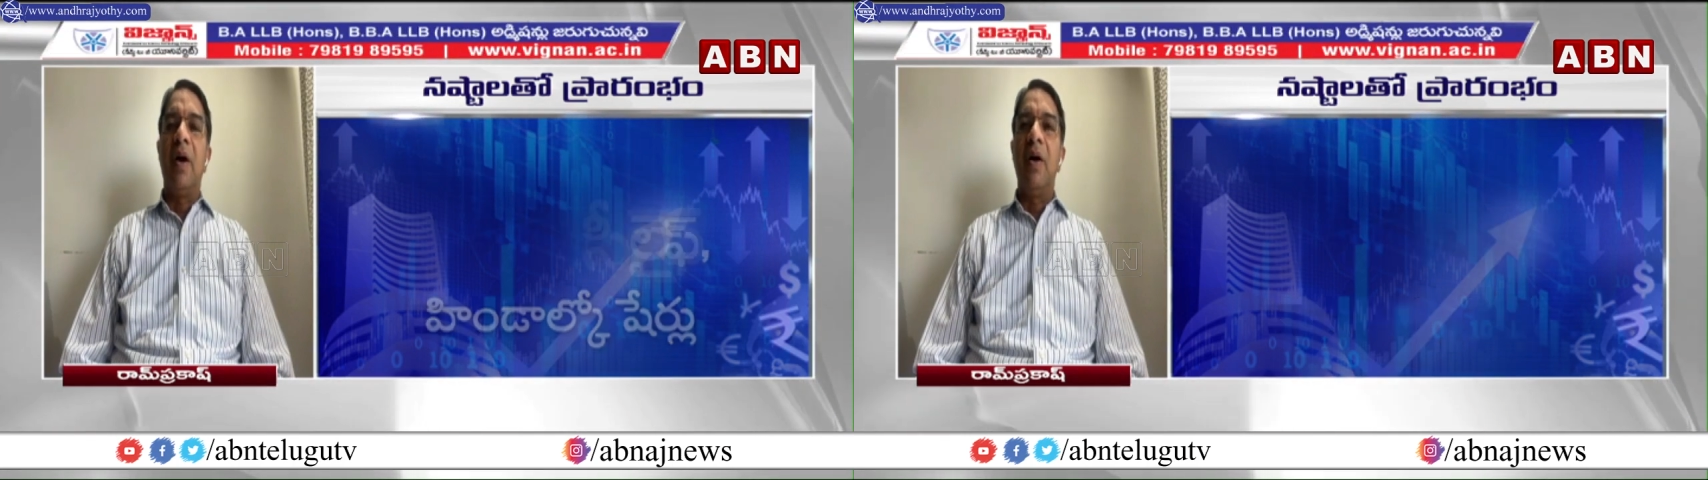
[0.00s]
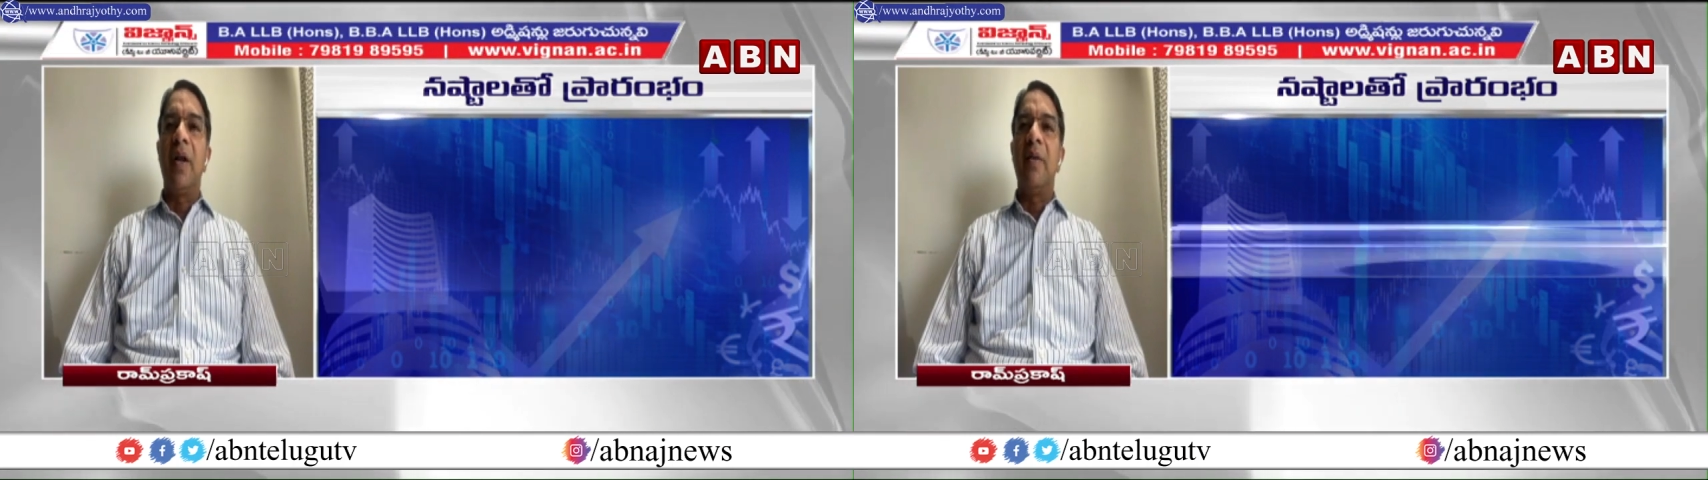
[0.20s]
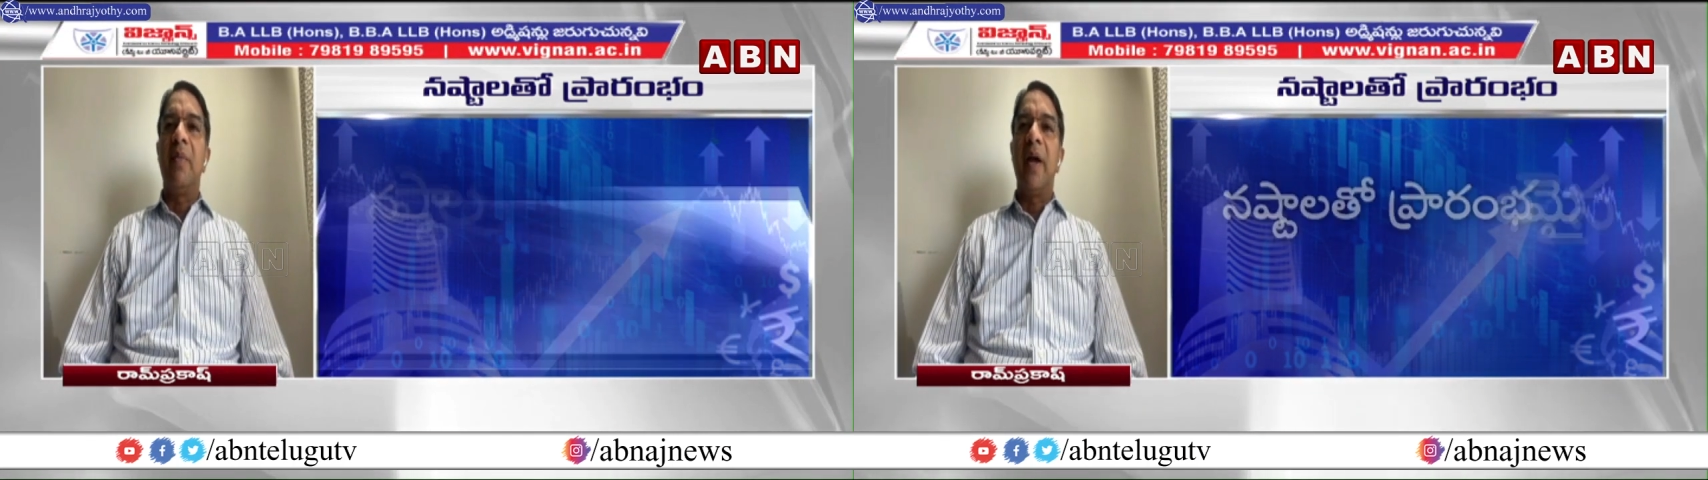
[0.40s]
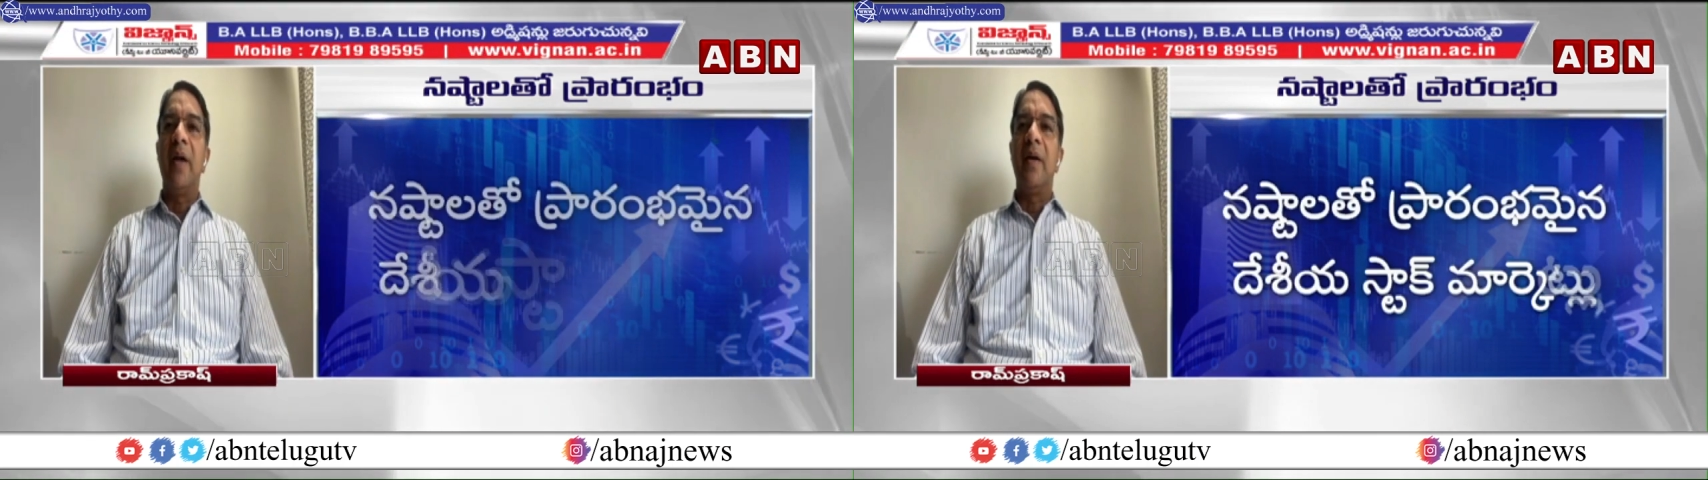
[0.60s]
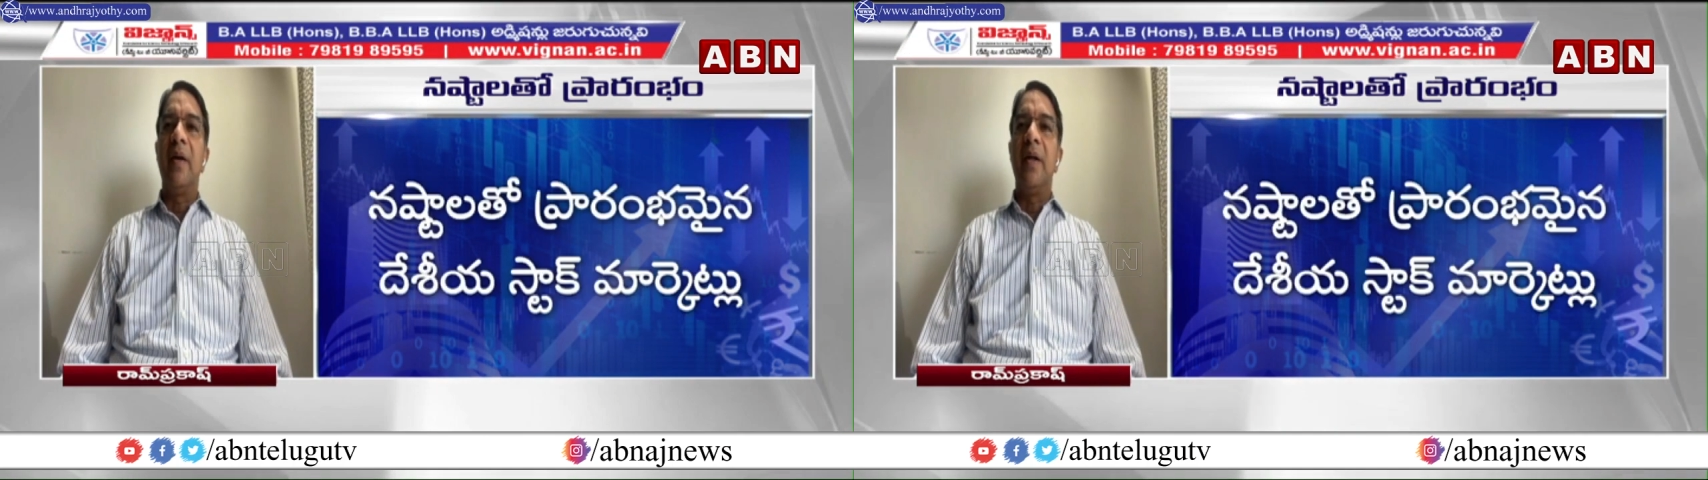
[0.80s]
ఆల్ టైమ్
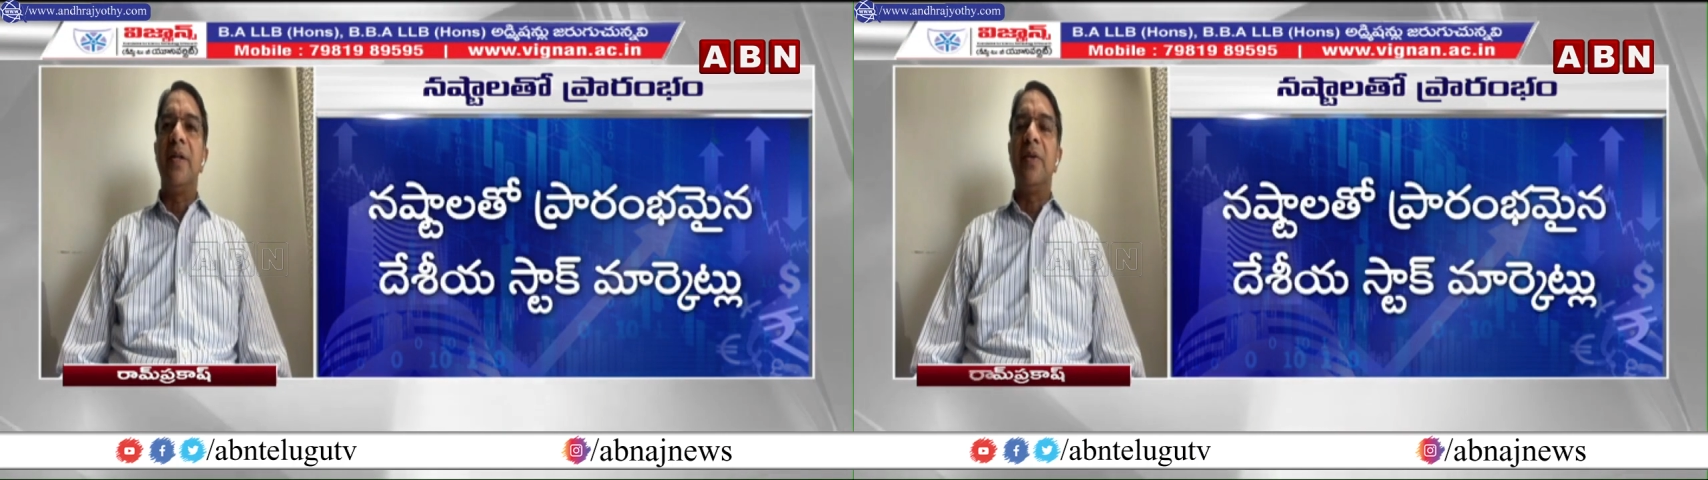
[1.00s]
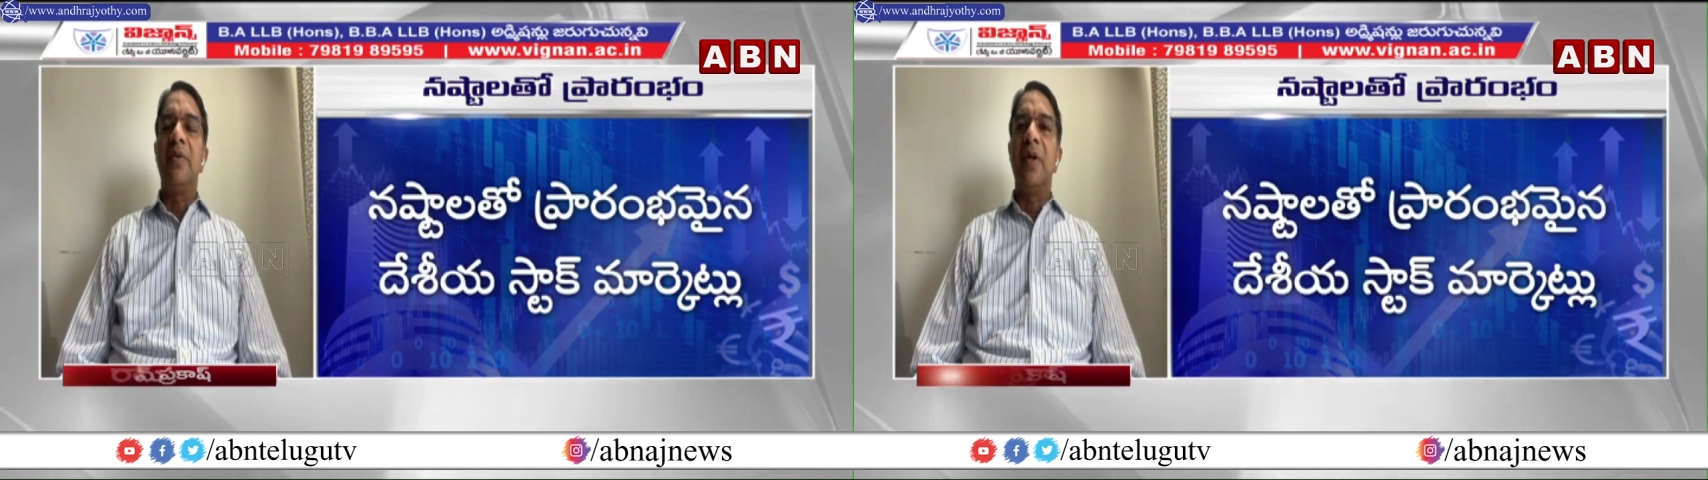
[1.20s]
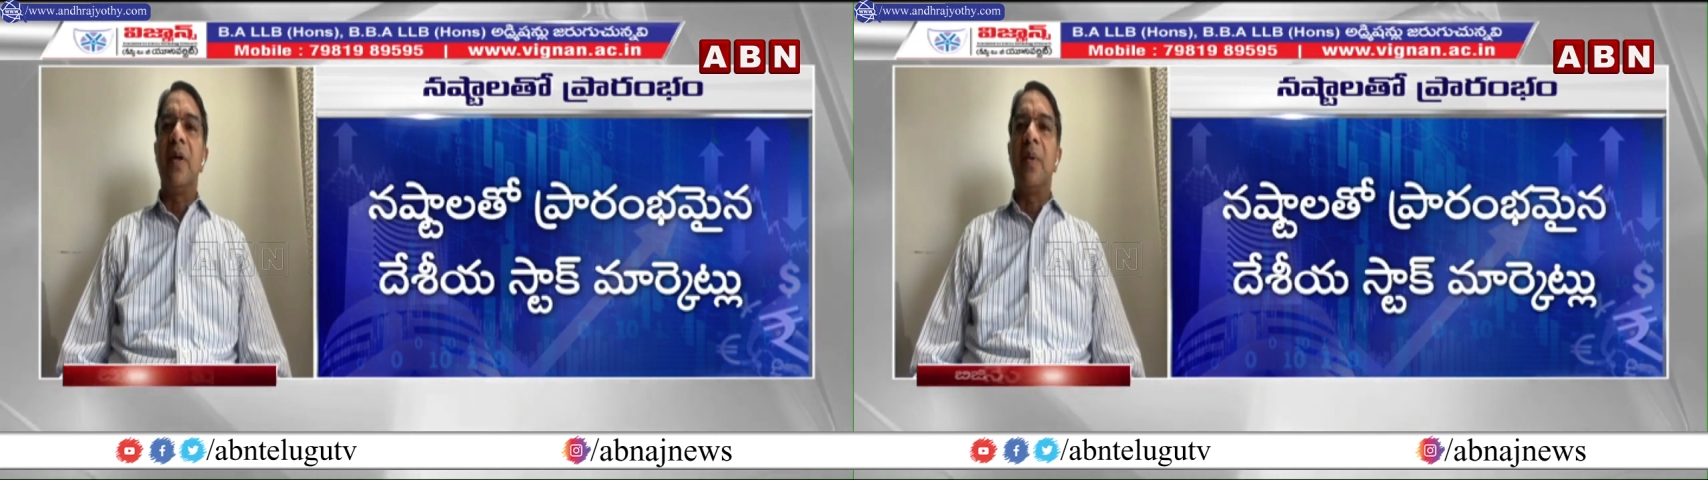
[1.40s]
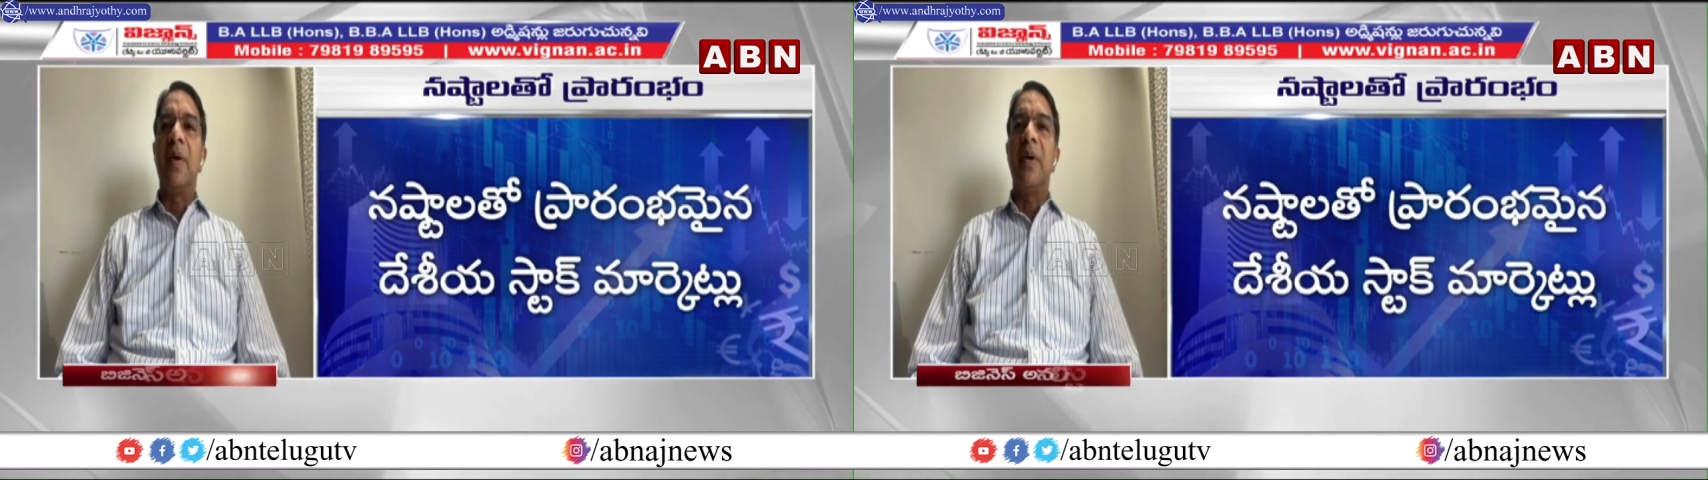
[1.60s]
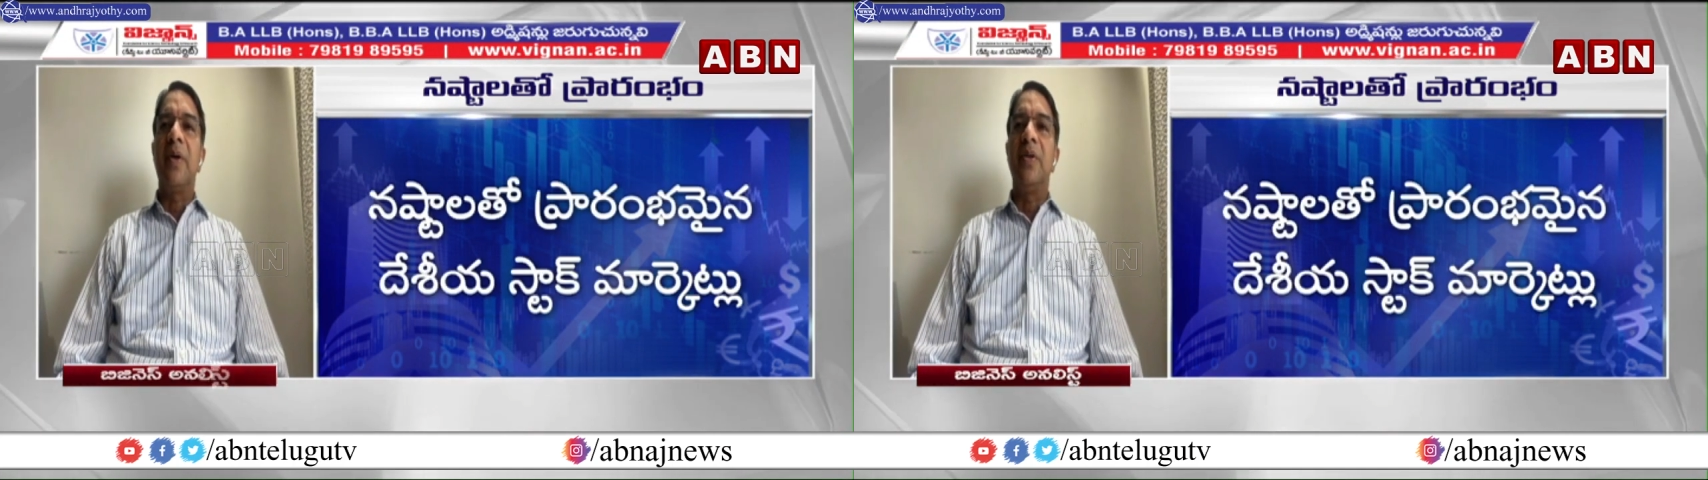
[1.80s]
హైక్ రీచ్ అవుతున్నాం
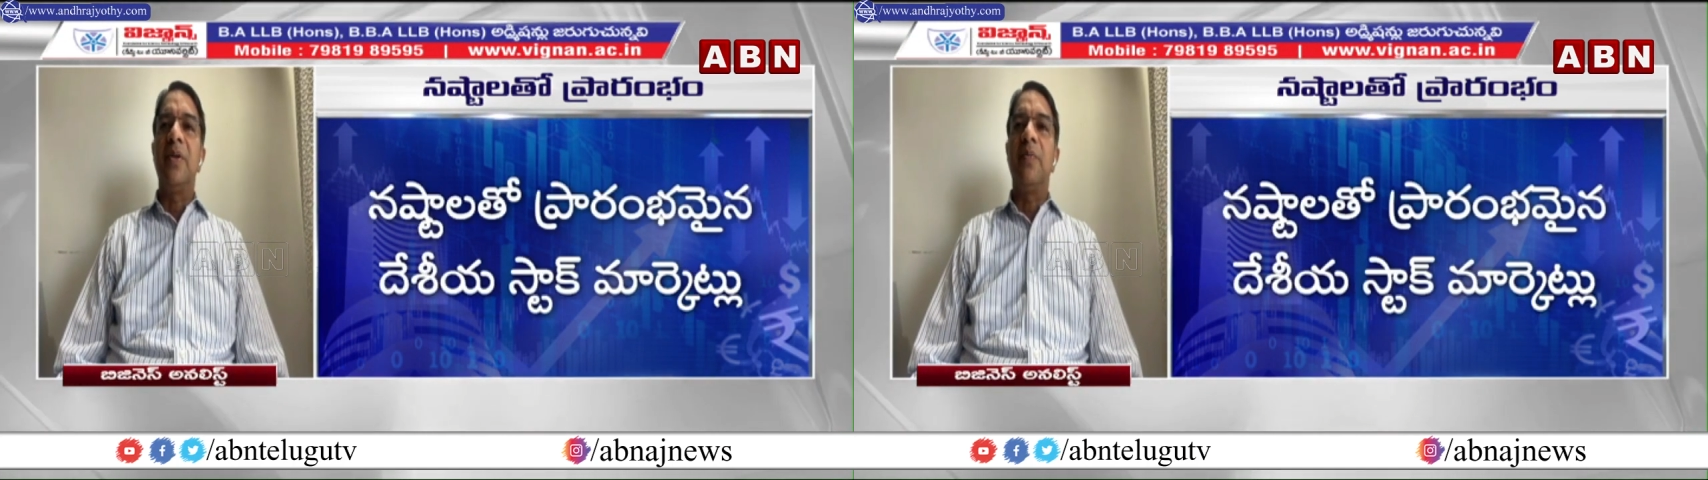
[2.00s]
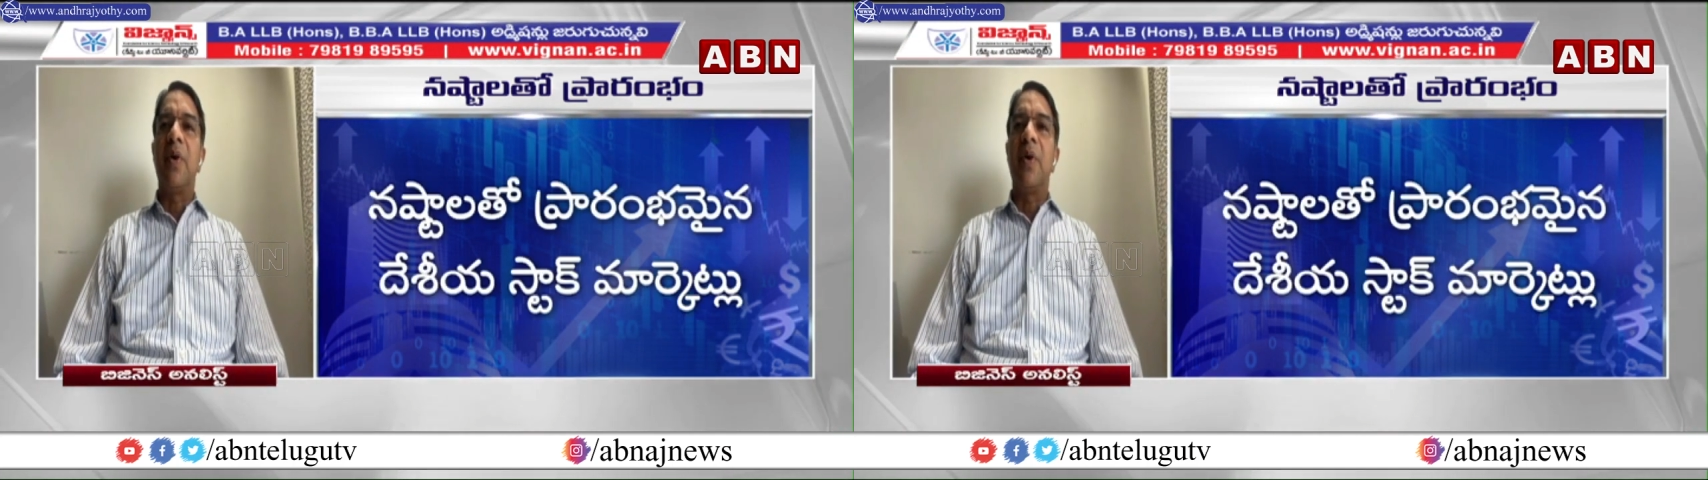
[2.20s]
కాబట్టి కొంచెం